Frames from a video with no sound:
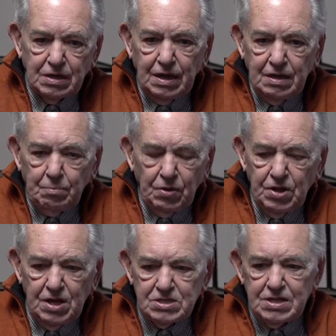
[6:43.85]
que
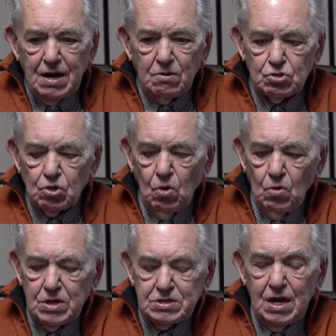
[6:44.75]
podía estar a
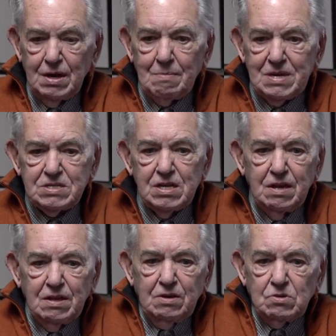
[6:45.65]
oscuras y en la
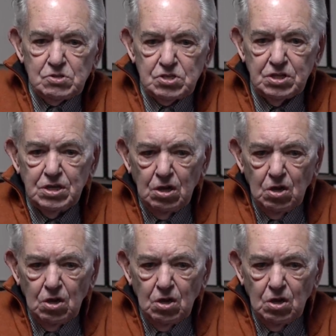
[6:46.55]
mesilla de noche